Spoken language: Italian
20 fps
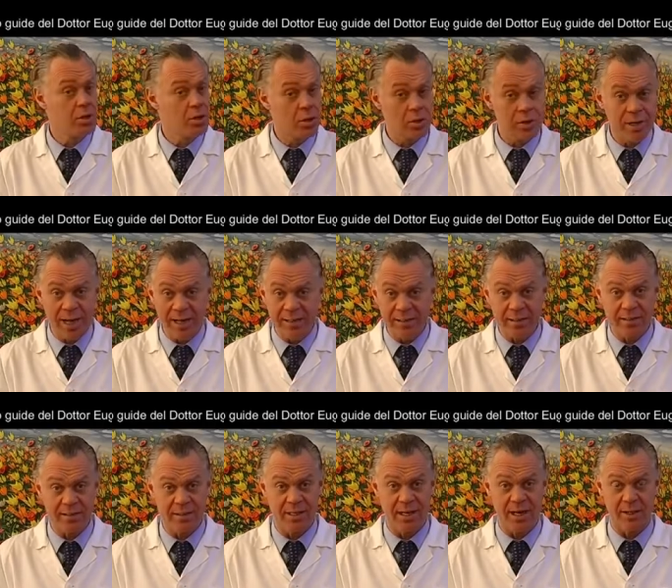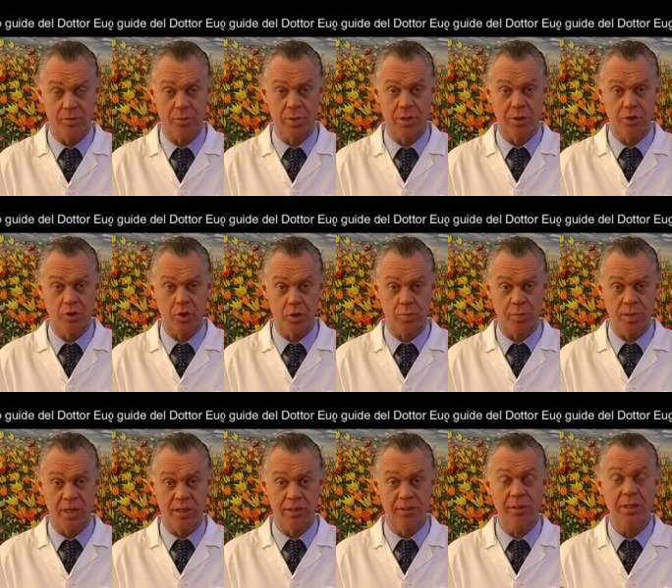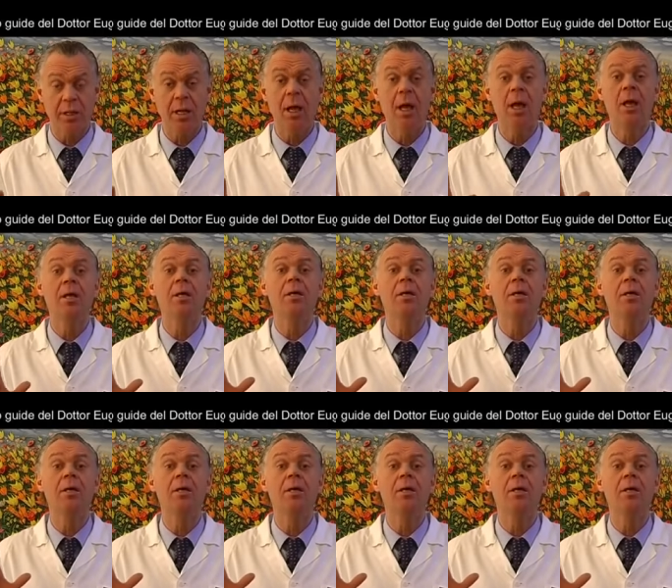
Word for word: non è destinato a riassorbirsi